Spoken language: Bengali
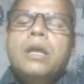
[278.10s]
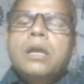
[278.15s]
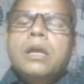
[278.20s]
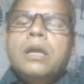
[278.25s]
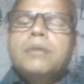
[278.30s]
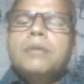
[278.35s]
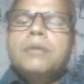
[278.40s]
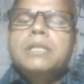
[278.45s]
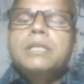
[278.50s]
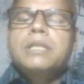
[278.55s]

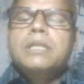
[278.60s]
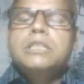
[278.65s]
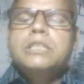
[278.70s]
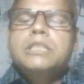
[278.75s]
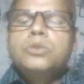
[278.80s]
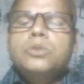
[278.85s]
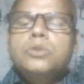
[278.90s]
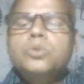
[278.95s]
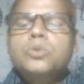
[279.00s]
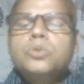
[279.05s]
ভাইরাসের
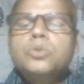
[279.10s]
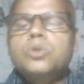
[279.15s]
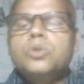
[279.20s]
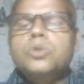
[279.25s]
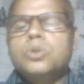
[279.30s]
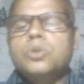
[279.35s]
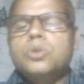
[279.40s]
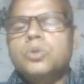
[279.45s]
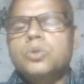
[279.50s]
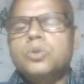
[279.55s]

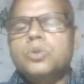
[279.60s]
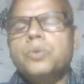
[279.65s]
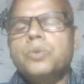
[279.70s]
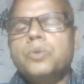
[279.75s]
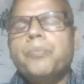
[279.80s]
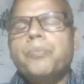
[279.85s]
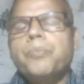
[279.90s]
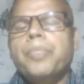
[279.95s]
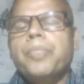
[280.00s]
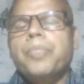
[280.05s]
নতুনত্ব
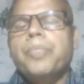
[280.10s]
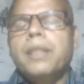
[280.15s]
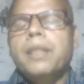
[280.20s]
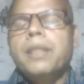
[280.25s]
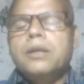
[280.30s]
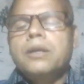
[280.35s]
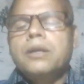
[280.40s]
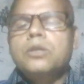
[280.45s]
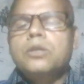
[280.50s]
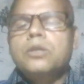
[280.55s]

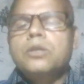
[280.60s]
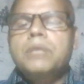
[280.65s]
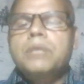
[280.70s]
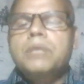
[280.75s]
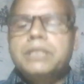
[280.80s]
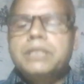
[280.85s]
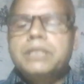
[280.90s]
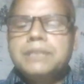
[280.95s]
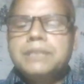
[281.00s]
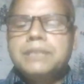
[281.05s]

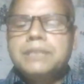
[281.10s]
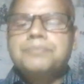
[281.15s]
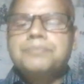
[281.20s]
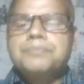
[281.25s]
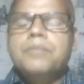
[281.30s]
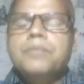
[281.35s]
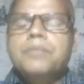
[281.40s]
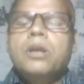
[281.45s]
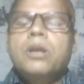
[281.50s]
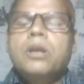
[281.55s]
নভেলটি
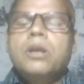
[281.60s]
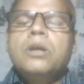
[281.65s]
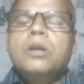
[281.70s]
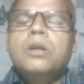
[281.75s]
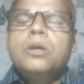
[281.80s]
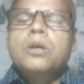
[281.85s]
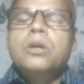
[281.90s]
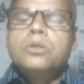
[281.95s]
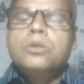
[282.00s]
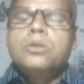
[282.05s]

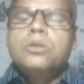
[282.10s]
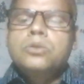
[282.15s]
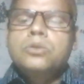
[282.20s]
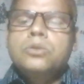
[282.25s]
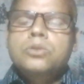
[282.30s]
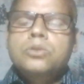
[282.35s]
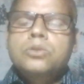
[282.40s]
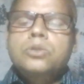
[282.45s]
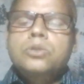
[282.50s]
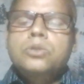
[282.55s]

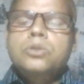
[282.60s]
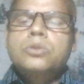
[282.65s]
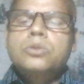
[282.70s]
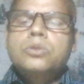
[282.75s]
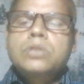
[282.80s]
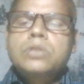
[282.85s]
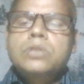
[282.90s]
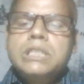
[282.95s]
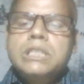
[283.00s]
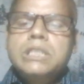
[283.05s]
নতুনত্ব কোনো
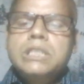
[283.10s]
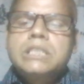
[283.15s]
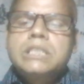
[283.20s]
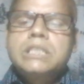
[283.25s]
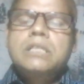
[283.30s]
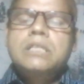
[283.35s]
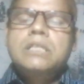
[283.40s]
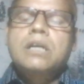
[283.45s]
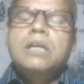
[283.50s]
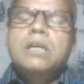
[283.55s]
জিনিস
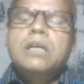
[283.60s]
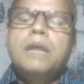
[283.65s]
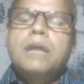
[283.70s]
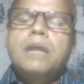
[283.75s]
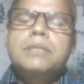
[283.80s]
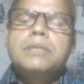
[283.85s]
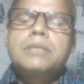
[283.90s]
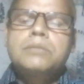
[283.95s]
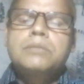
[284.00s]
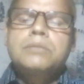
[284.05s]

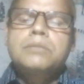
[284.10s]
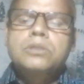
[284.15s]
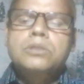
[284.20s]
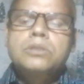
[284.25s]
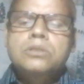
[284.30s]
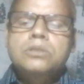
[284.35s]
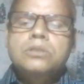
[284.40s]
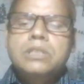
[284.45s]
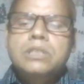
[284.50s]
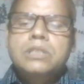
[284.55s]
আমাদের
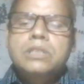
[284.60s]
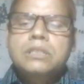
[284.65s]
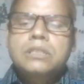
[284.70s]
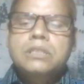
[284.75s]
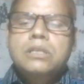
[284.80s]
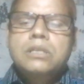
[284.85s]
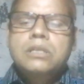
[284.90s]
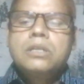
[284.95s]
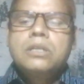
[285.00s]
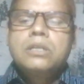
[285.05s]
মনোযোগকে
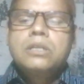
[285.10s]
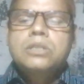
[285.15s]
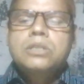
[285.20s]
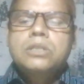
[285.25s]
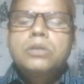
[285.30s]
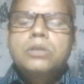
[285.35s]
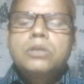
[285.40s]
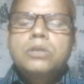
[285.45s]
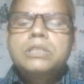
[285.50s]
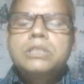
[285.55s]

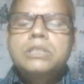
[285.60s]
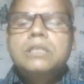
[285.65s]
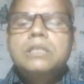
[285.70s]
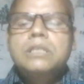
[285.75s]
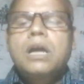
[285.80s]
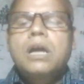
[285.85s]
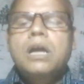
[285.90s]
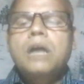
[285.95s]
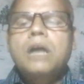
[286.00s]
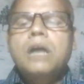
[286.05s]
সহজেই
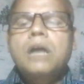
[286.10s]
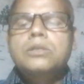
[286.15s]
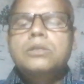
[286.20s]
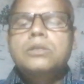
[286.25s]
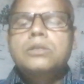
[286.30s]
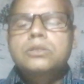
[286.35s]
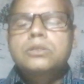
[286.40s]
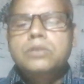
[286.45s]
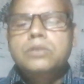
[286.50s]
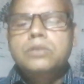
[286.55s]
আকর্ষণ
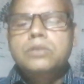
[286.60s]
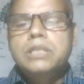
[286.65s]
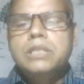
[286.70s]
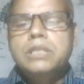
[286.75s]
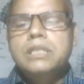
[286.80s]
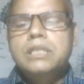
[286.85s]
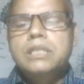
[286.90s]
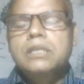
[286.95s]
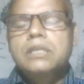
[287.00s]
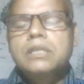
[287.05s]
করে
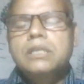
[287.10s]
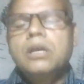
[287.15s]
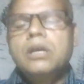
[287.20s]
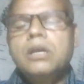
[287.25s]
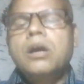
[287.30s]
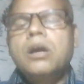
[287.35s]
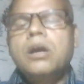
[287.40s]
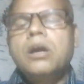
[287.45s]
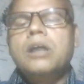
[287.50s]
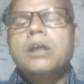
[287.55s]
থাকে
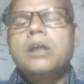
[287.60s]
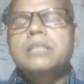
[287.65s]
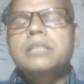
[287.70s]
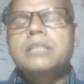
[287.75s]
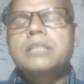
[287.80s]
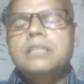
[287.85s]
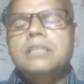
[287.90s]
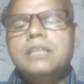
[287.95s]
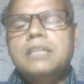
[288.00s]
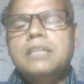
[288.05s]
অর্থাৎ
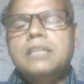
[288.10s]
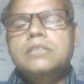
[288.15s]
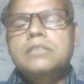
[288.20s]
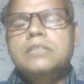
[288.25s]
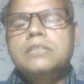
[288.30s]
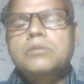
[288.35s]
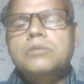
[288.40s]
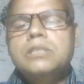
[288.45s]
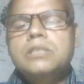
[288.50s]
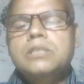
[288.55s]
ক্লাসে
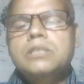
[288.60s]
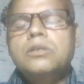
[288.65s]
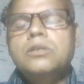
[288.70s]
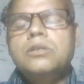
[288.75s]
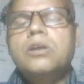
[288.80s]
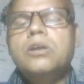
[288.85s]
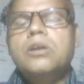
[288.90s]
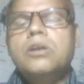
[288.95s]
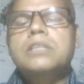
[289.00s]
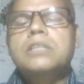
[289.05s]
তোমরা
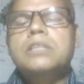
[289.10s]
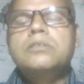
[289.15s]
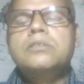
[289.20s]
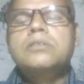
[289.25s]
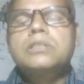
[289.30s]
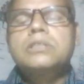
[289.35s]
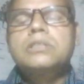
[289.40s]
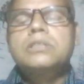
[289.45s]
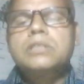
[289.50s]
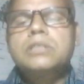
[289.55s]
হঠাৎ করে
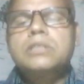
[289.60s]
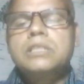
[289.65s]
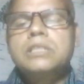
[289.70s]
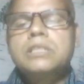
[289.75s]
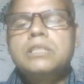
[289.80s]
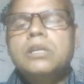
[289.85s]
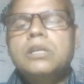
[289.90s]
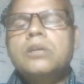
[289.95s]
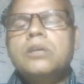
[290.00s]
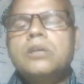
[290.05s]
যদি
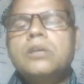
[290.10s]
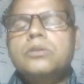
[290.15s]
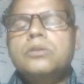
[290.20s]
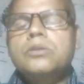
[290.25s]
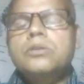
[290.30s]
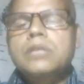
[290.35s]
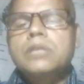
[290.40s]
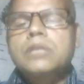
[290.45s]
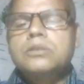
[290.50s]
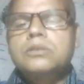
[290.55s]
কোনো
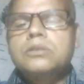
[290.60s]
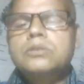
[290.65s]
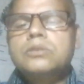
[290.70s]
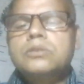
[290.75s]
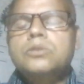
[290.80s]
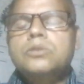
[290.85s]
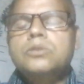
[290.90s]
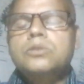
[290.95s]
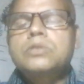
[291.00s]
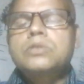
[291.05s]
একজন
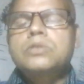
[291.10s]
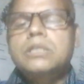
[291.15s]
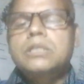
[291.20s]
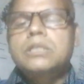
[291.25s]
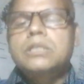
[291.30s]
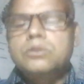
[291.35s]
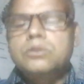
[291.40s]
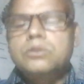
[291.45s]
নতুন ছাত্র